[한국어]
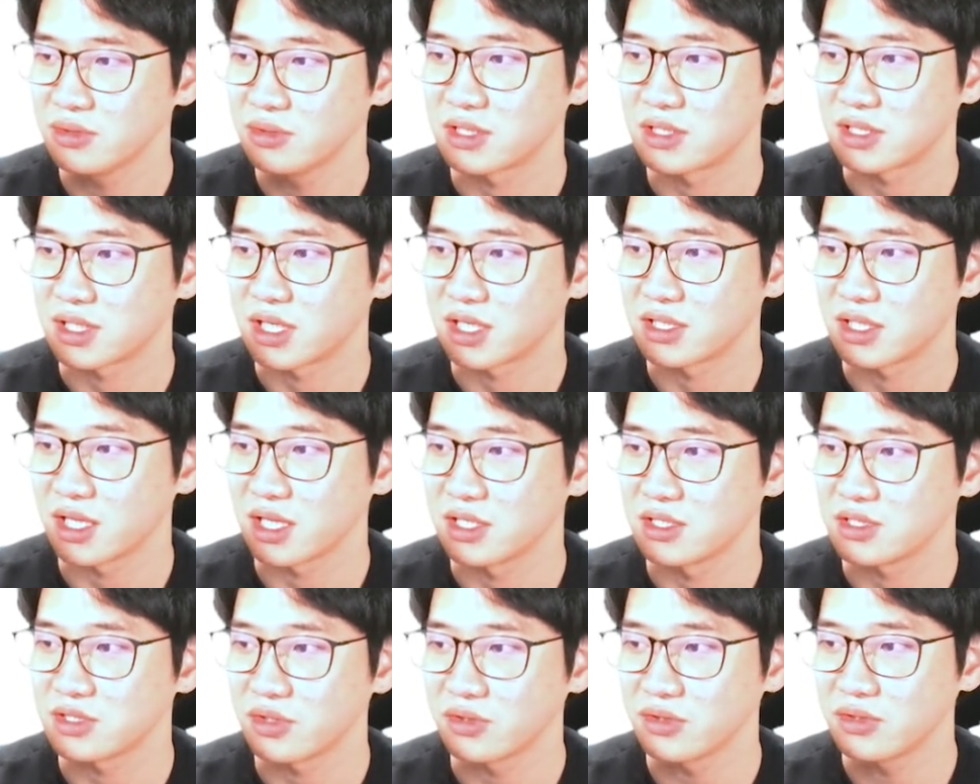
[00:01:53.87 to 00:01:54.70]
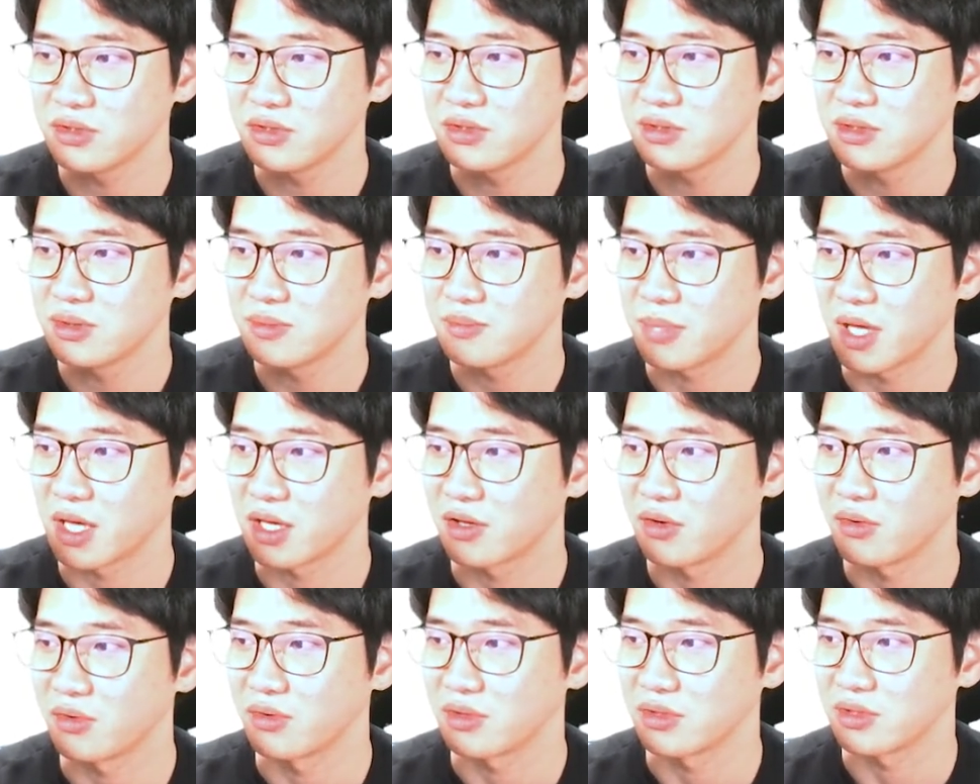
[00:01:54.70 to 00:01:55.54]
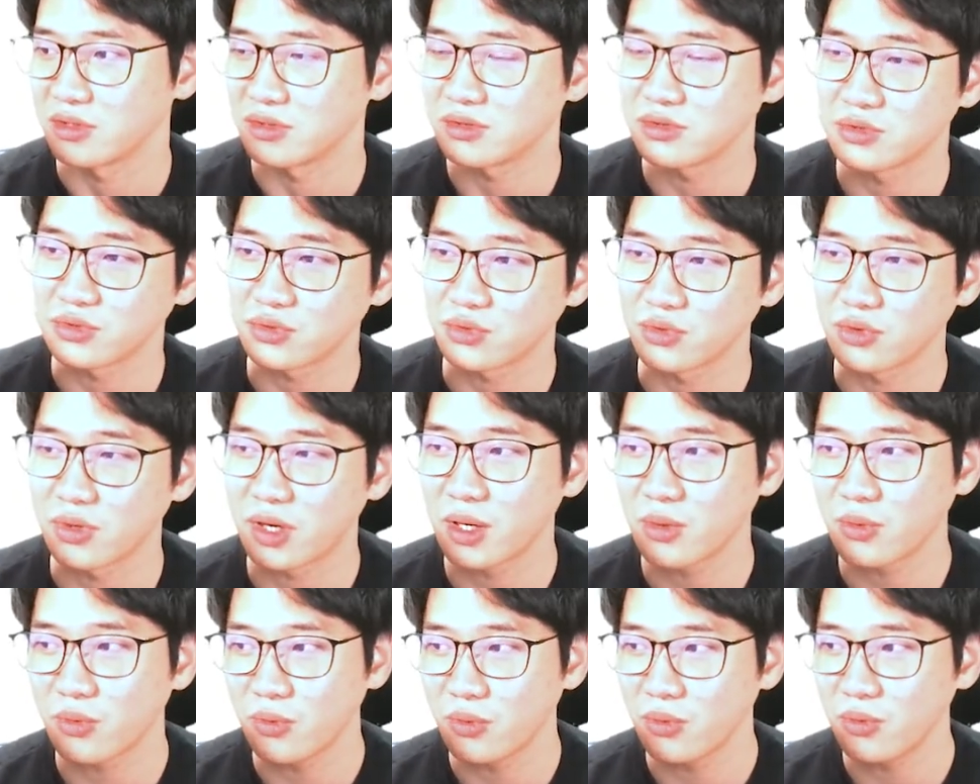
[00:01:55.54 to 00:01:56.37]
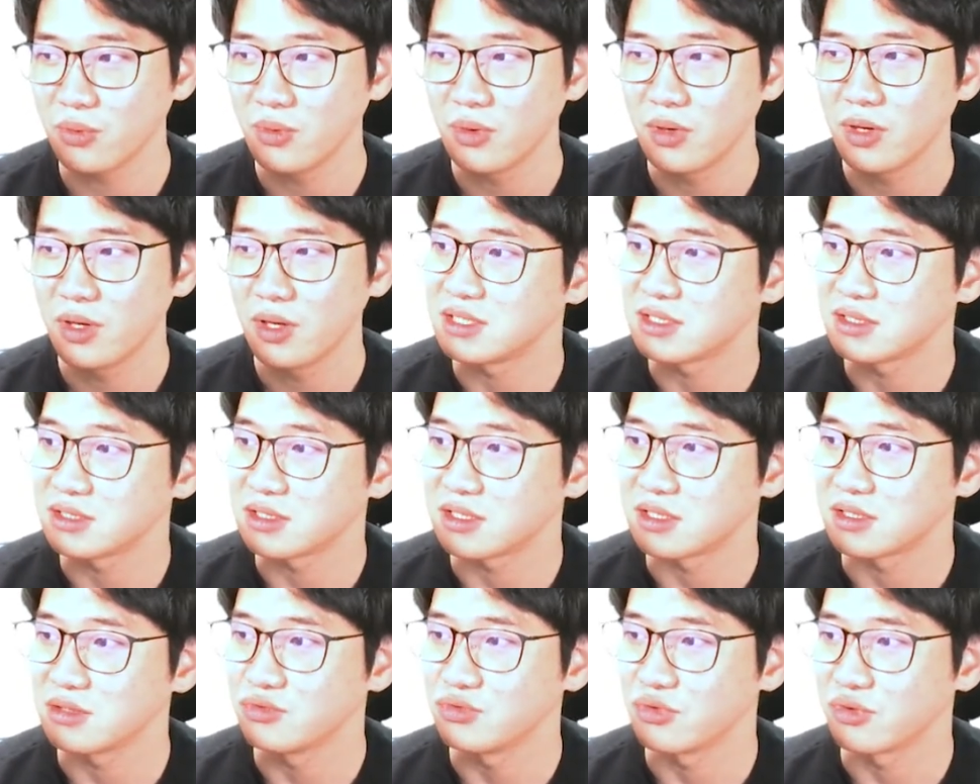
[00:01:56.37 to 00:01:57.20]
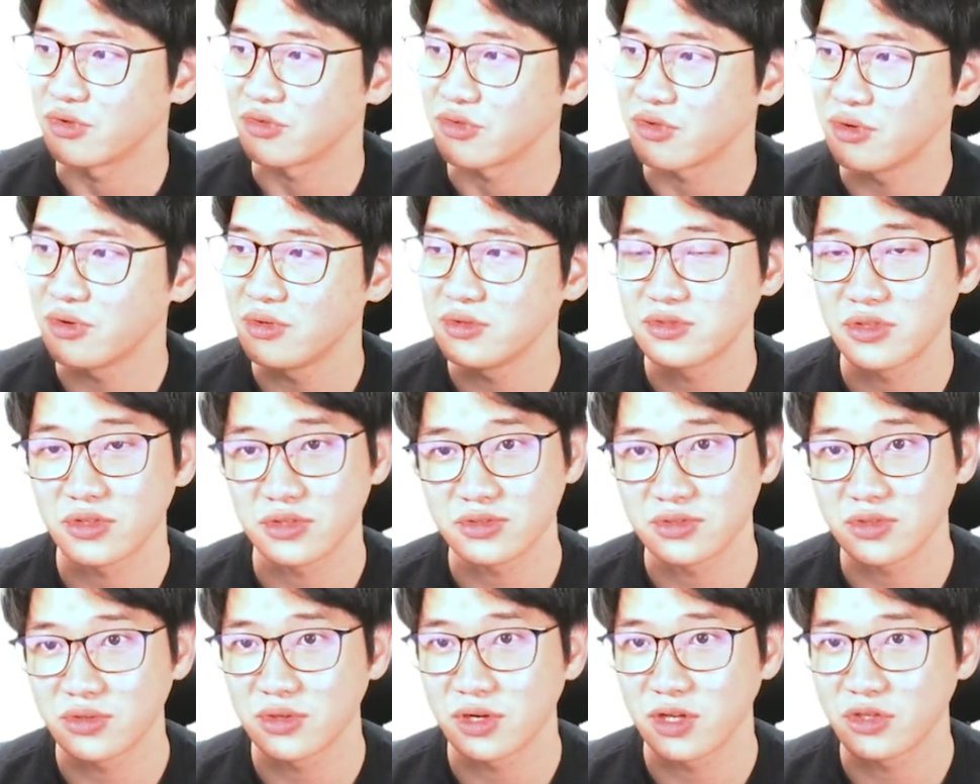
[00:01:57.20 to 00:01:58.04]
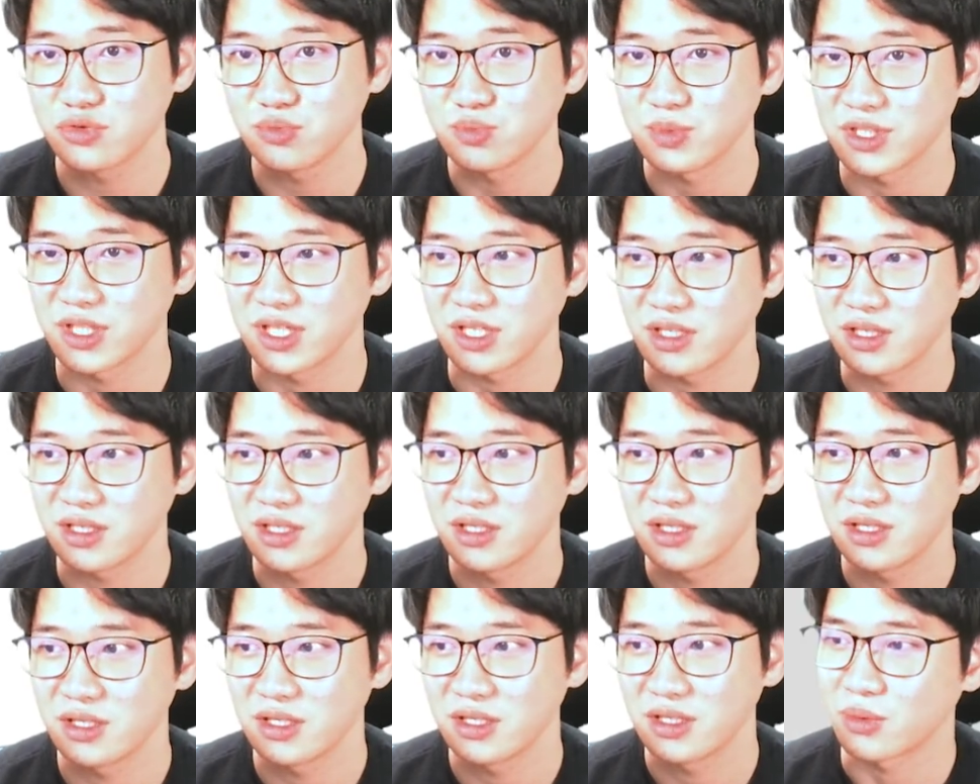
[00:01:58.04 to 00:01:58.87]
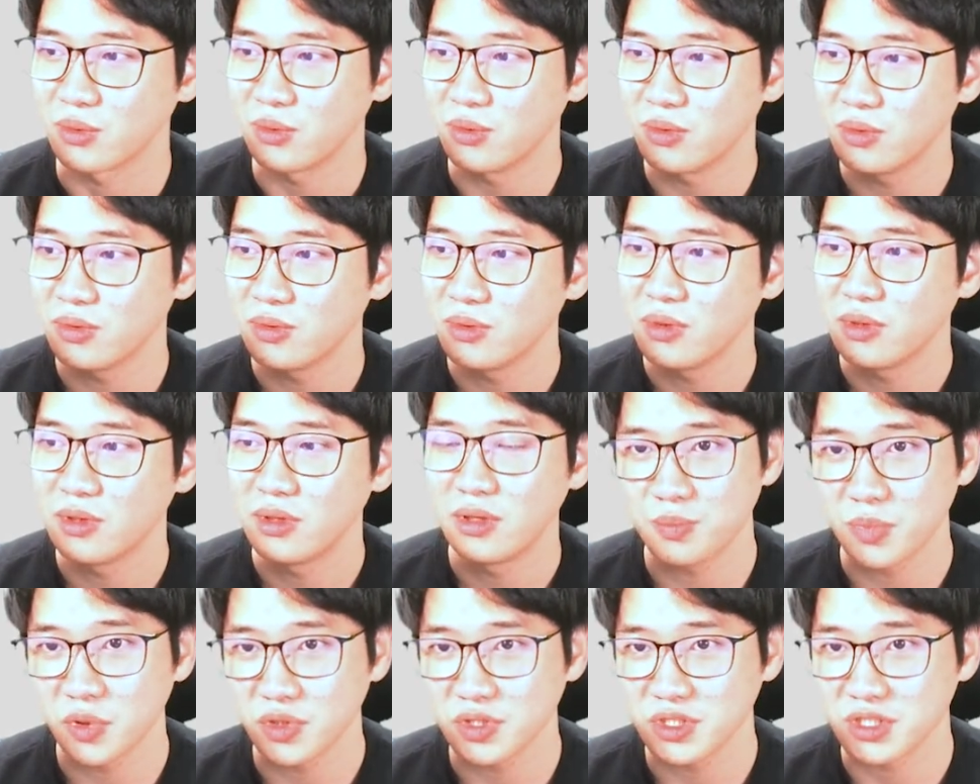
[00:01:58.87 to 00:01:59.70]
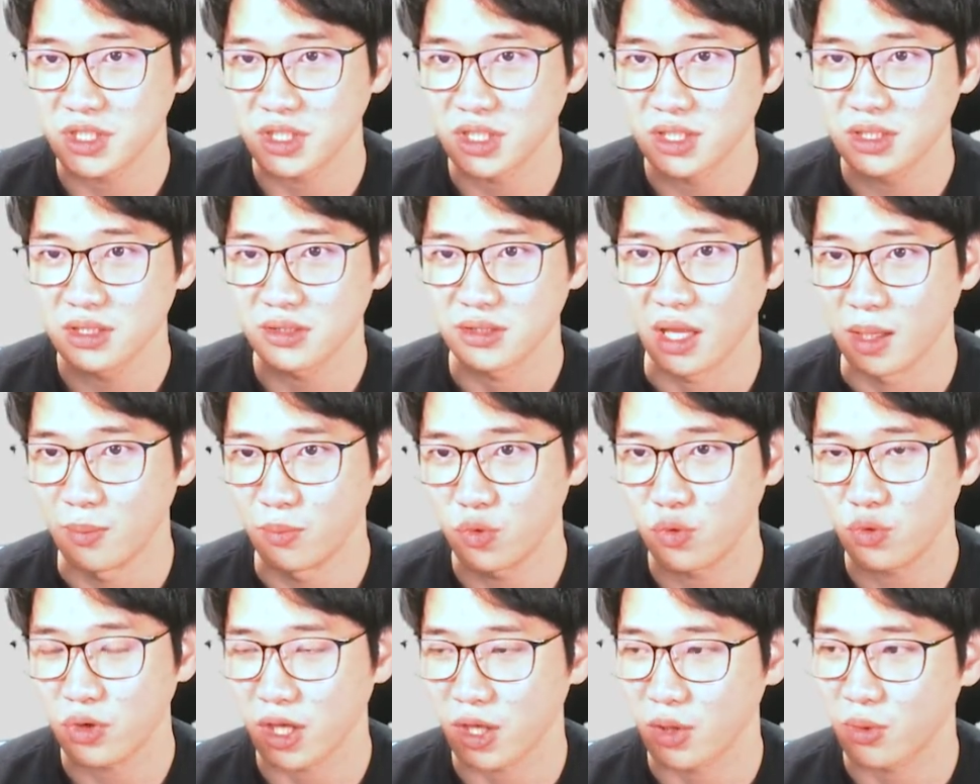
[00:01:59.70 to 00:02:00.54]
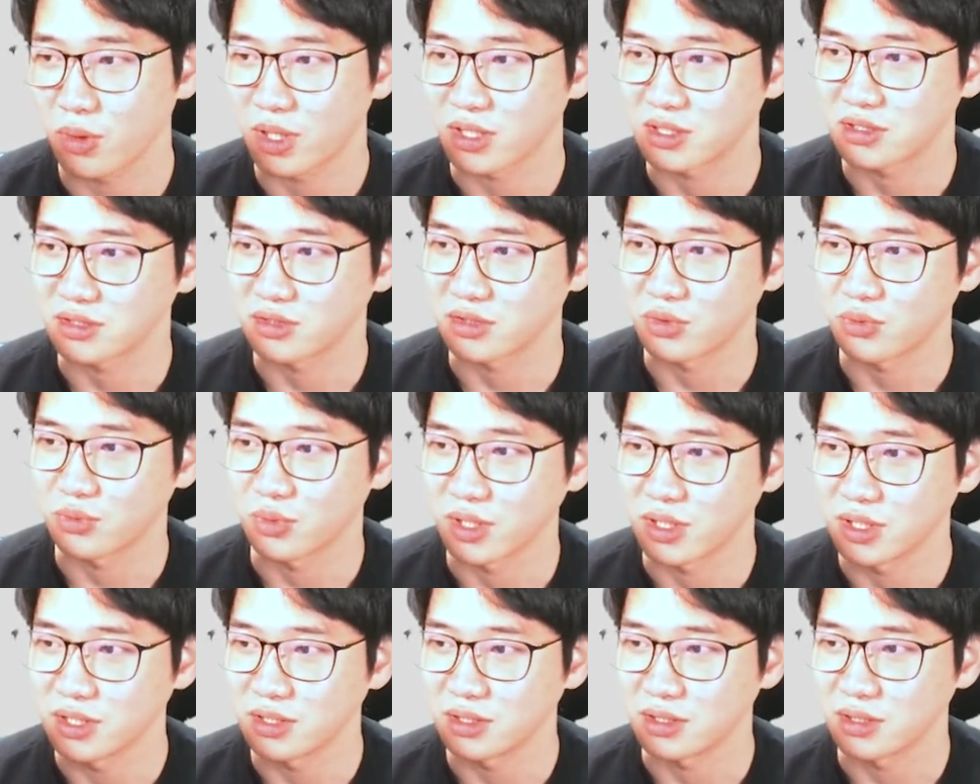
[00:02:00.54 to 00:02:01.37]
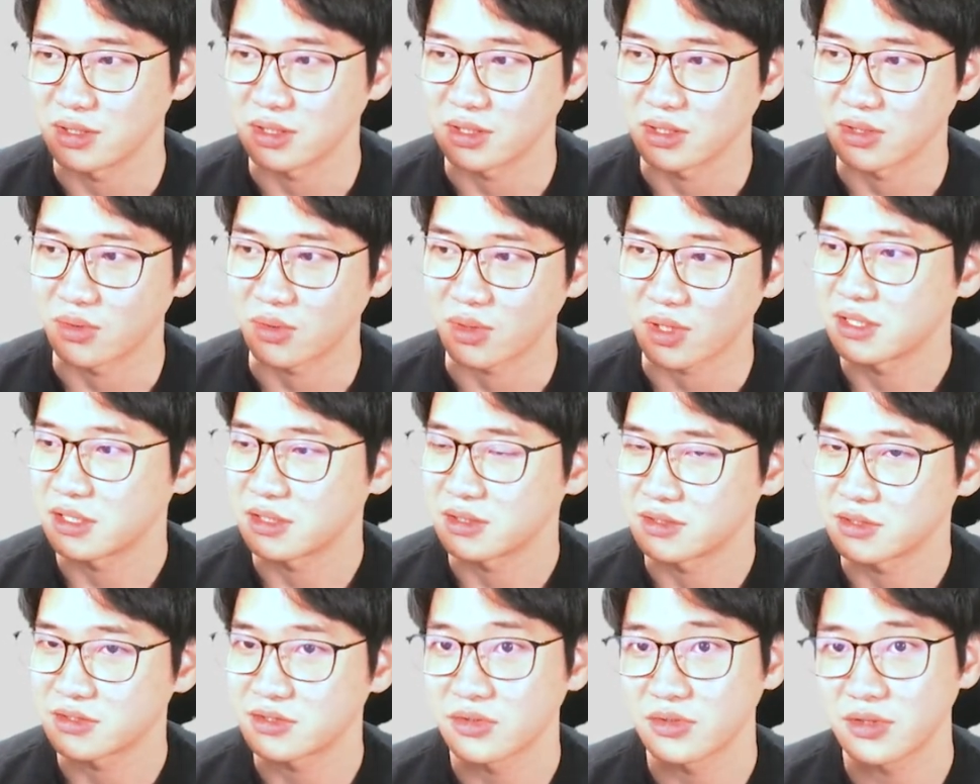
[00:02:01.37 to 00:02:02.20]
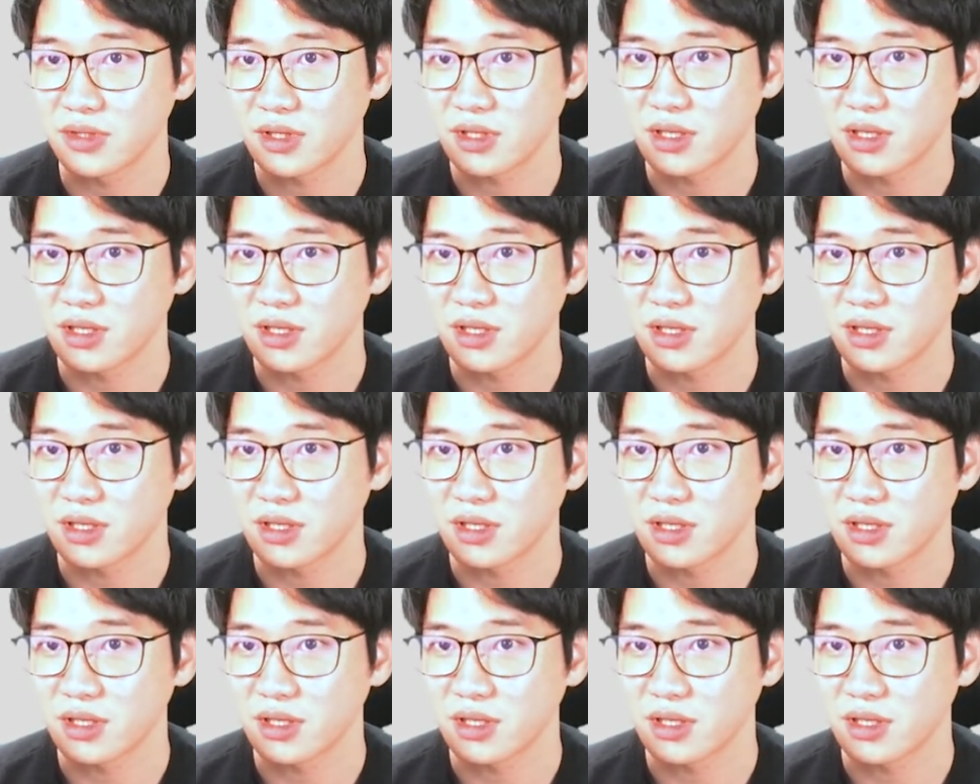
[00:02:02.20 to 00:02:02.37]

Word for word: 그라데이션 배경 이런 식으로 하고 Alt D를 눌러서 설정을 해줍니다 그리고 첫 번째 네모 개요 같은 경우에는 드래그해서